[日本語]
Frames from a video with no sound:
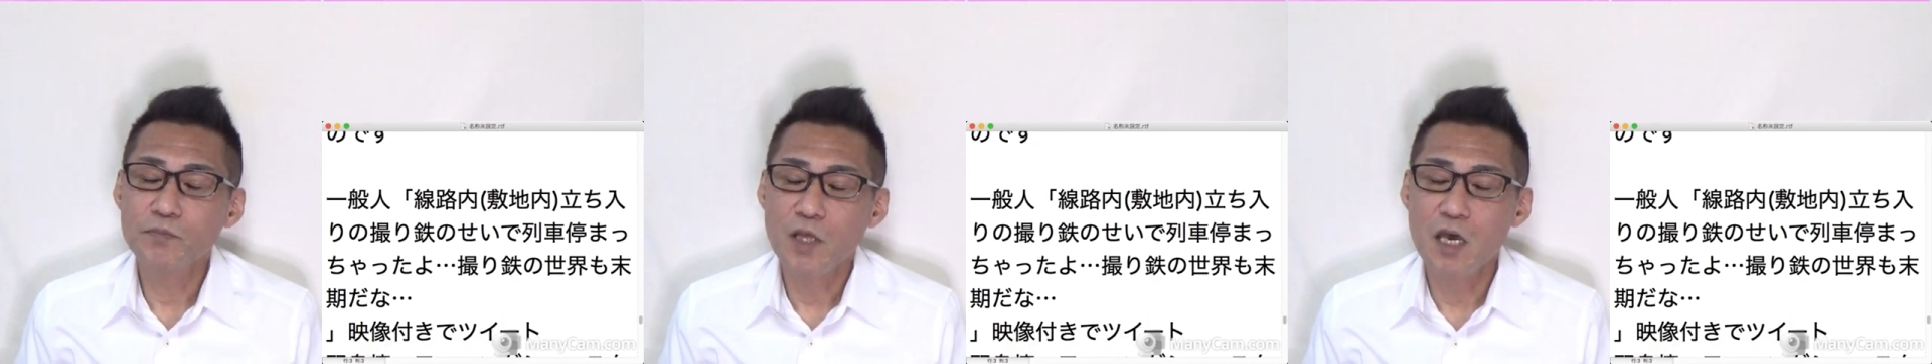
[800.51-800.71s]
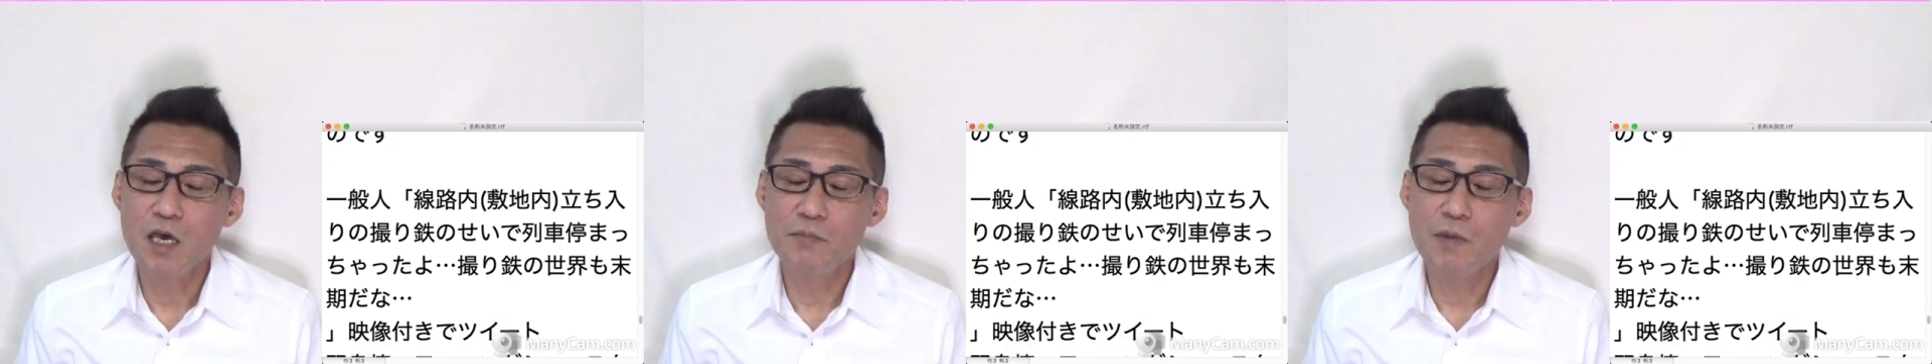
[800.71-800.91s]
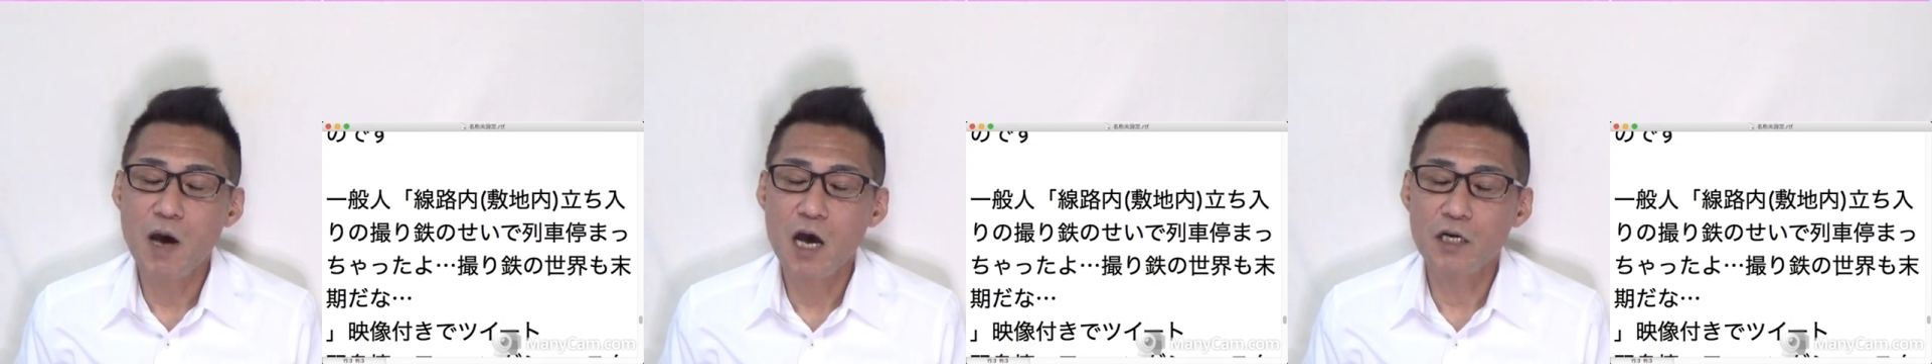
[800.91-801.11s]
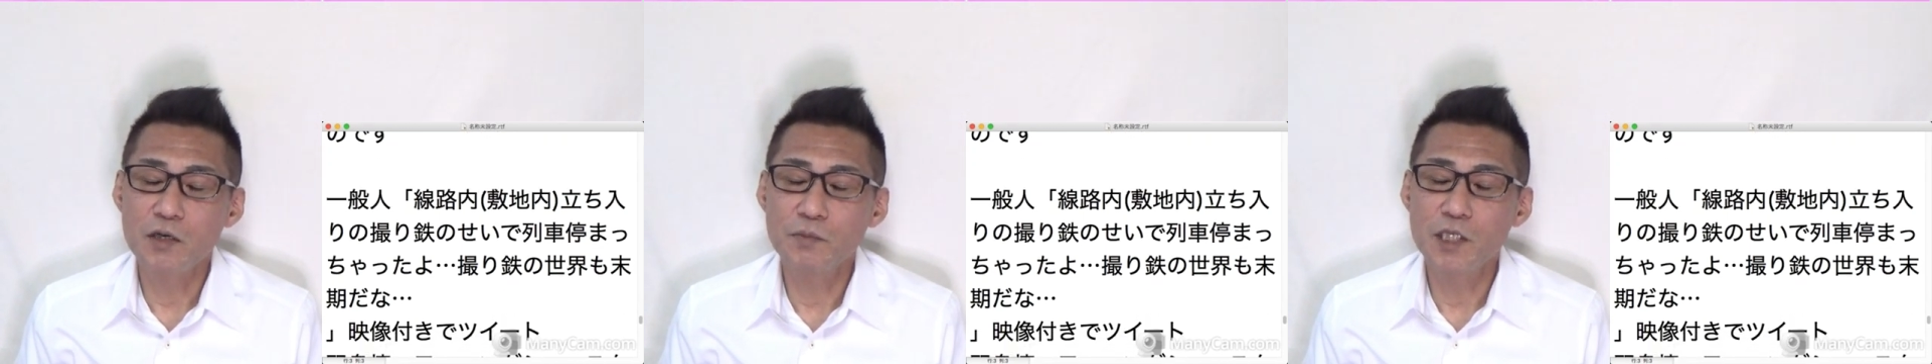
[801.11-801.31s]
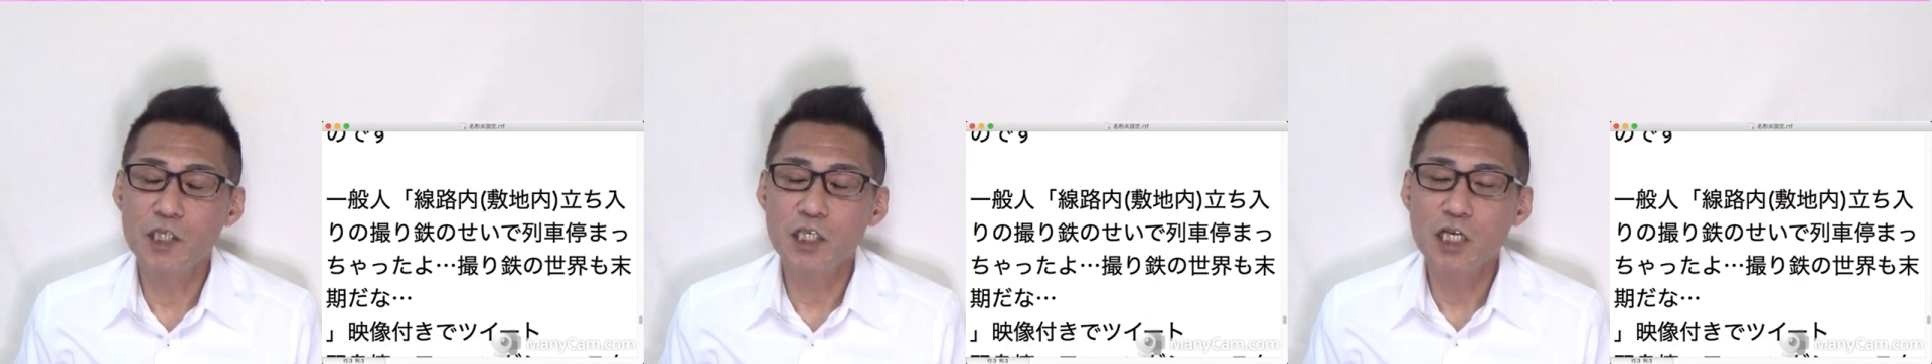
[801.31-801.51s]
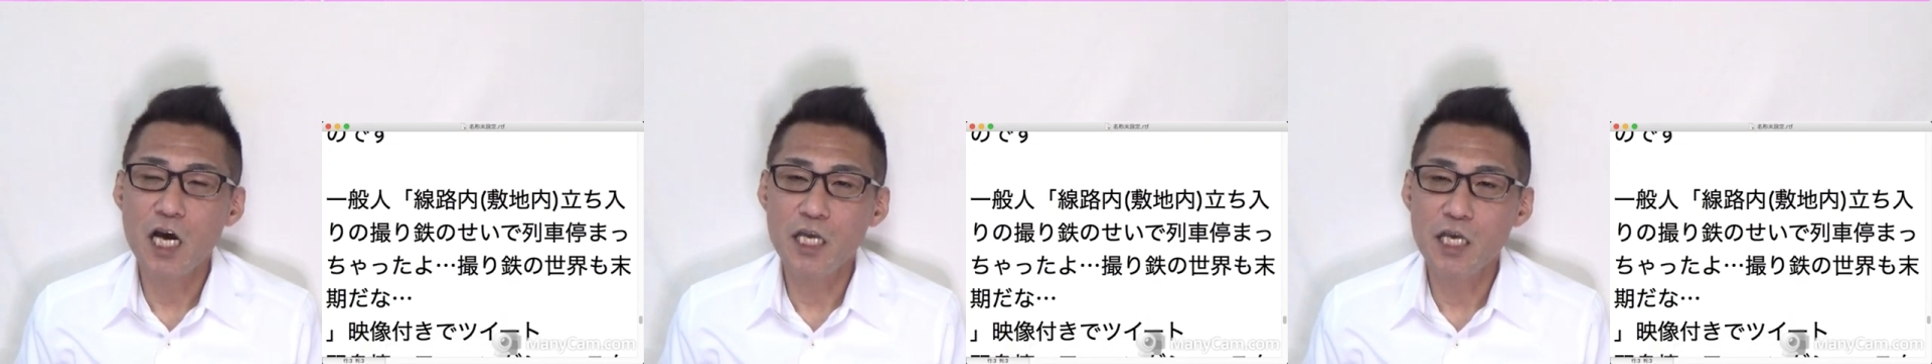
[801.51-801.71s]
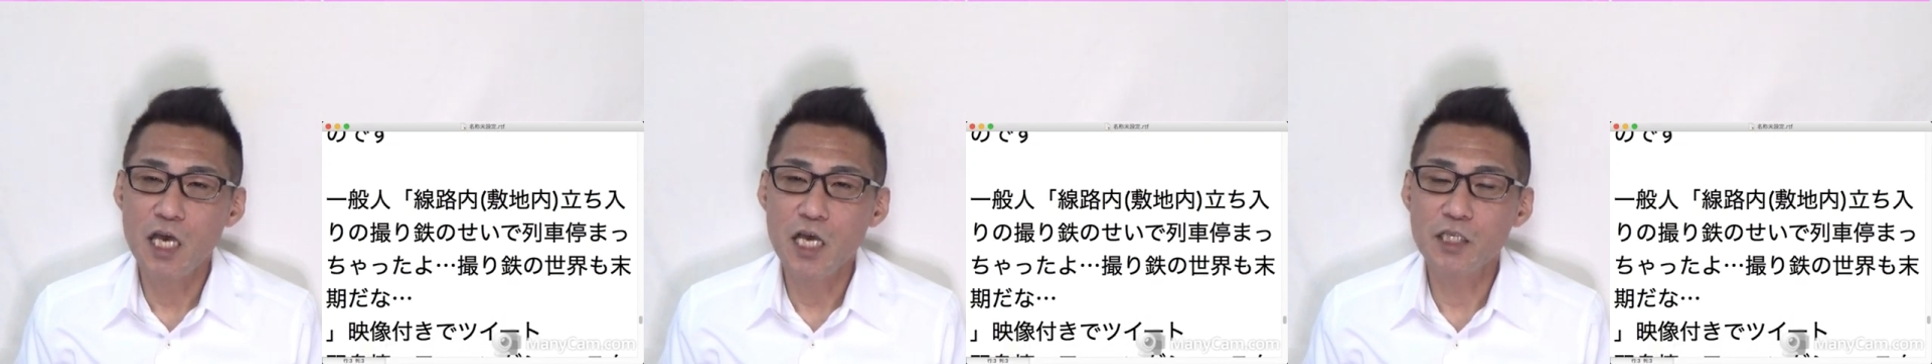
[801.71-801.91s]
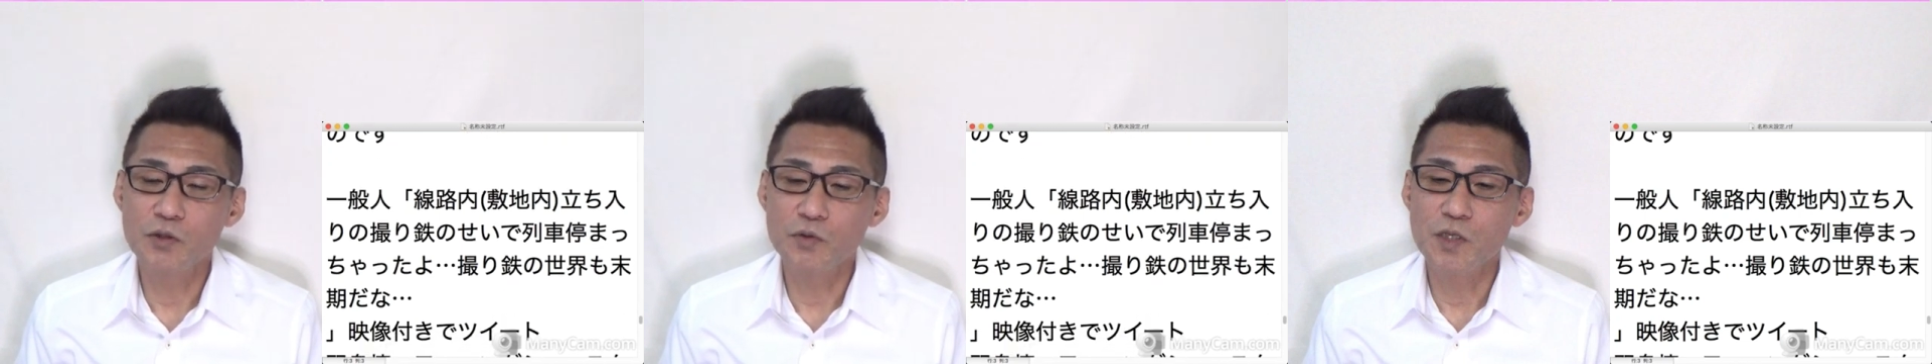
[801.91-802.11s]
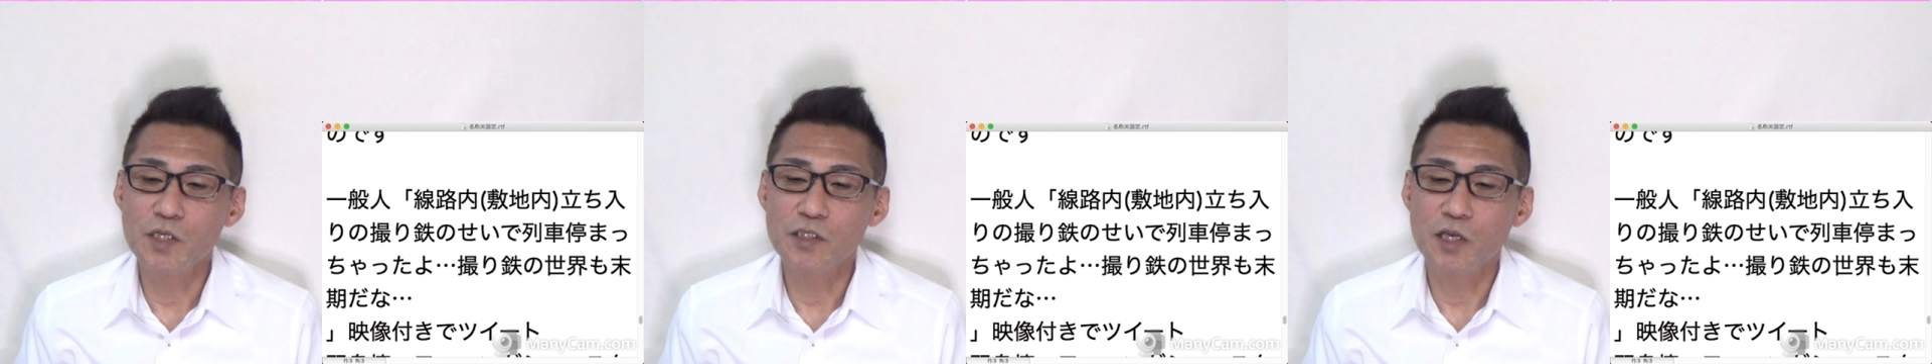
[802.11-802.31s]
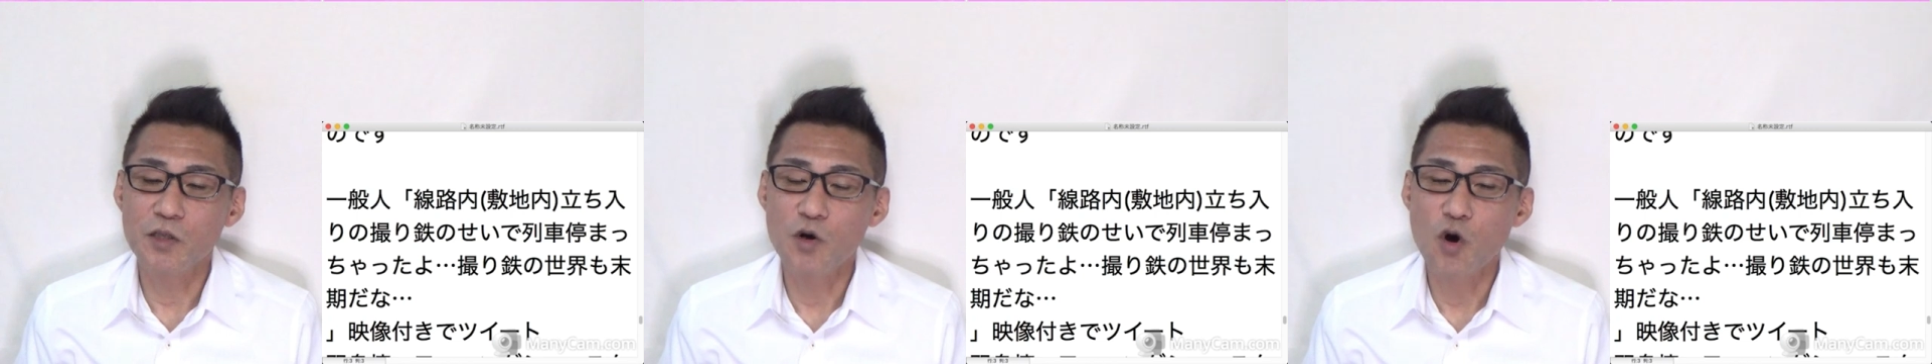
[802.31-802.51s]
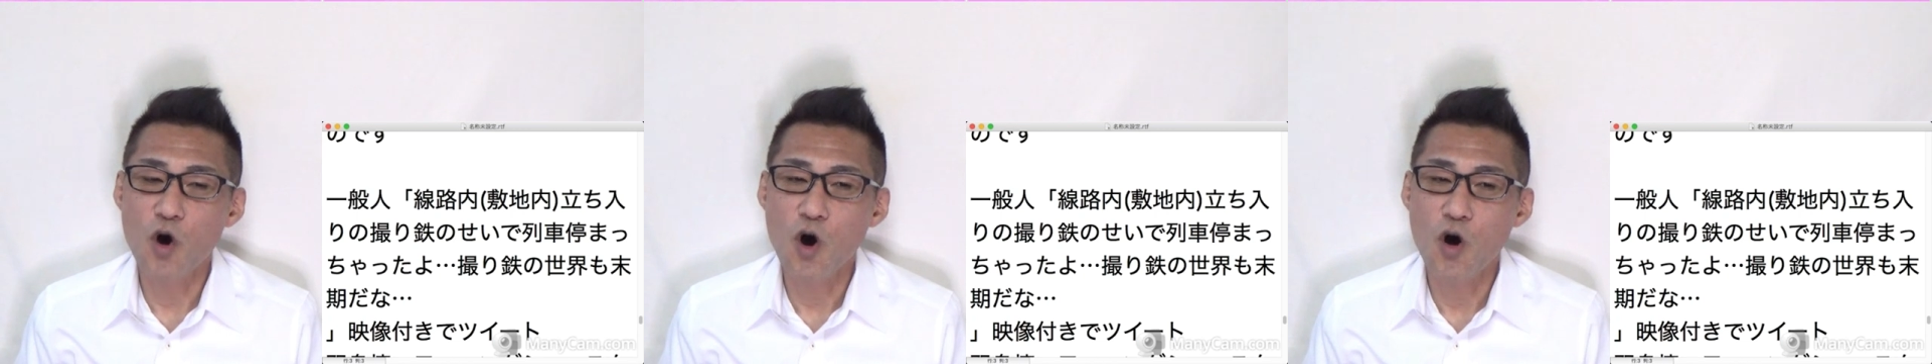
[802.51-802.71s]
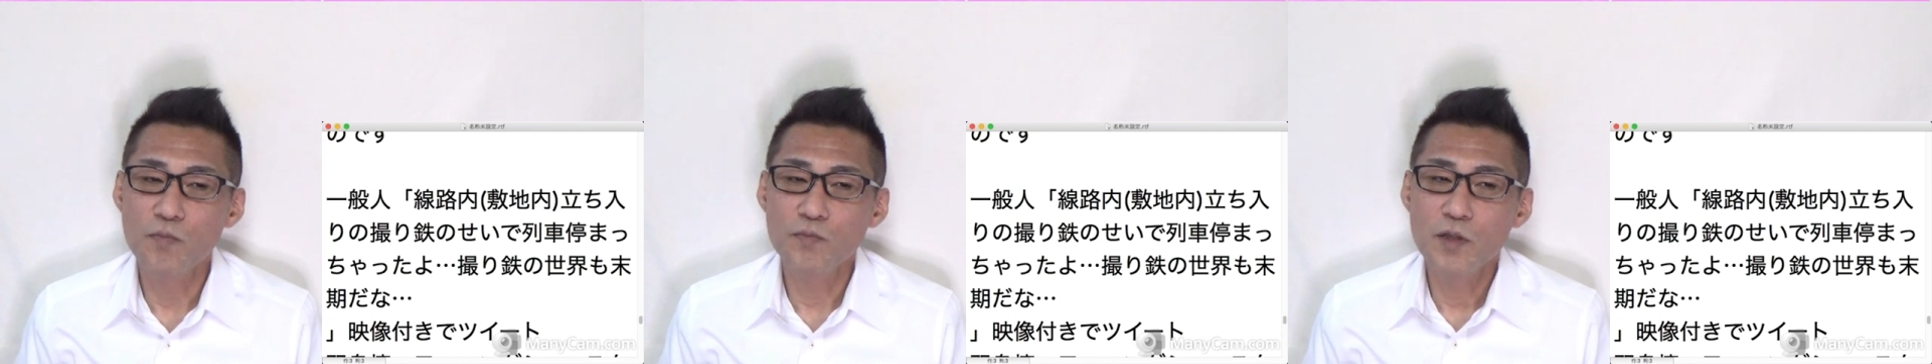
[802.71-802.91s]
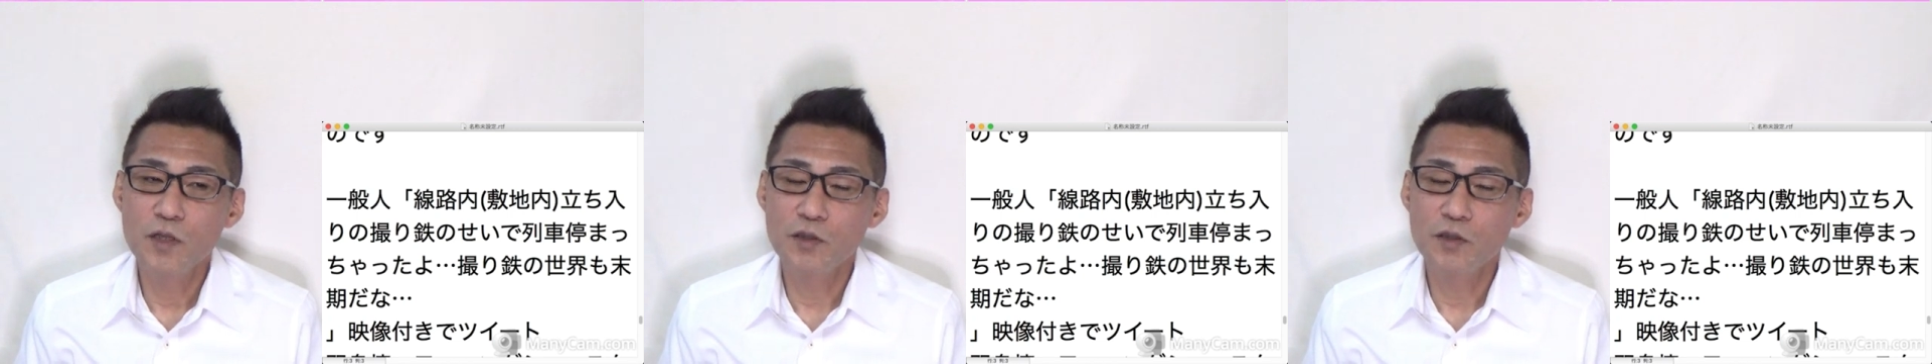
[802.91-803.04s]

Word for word: えー、まあ、あの、短い映像ですけど、